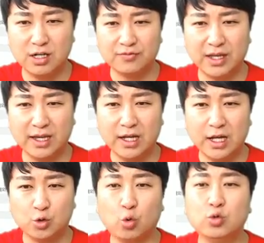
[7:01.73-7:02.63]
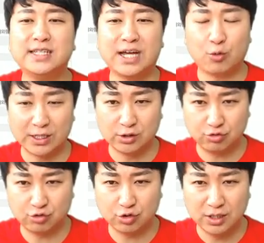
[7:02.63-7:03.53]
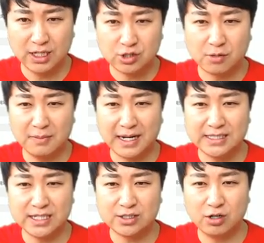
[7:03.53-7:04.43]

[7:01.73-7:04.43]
네, 녹내장 관여 수술 정말 많이 하죠.